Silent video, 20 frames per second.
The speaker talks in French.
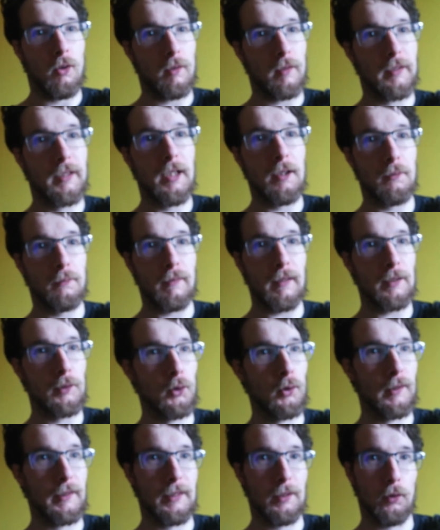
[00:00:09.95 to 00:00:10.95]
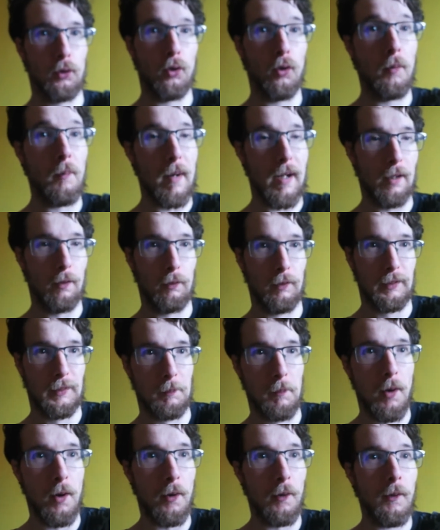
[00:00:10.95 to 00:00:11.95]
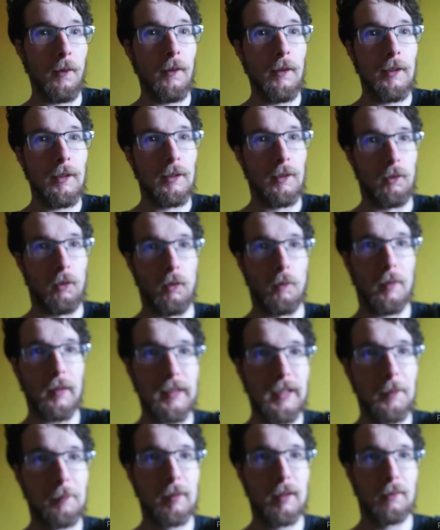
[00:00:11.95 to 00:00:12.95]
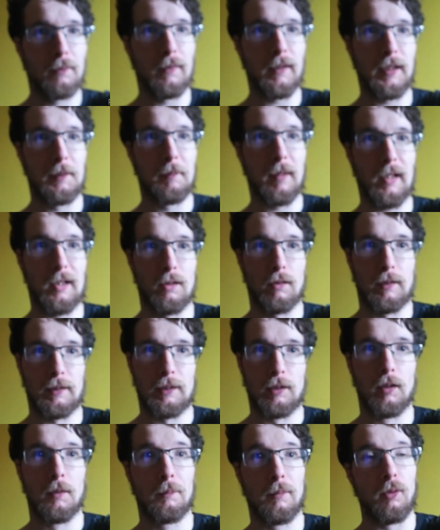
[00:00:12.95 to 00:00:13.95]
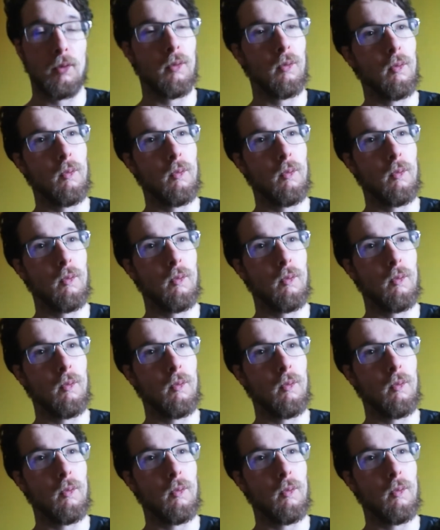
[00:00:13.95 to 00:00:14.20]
Défaite 2-0, malheureusement. On va débriefer ce match ensemble.